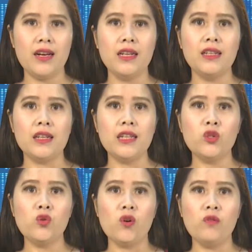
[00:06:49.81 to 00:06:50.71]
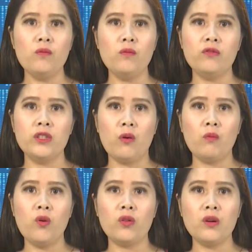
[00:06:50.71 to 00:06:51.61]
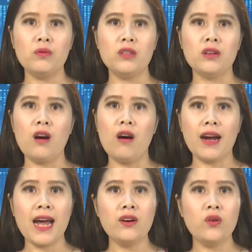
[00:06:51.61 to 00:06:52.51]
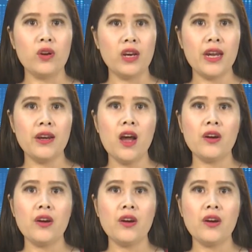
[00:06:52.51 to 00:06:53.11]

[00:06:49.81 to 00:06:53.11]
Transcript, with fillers: Trước khi xuống, giống một trong những khó khăn nổi lên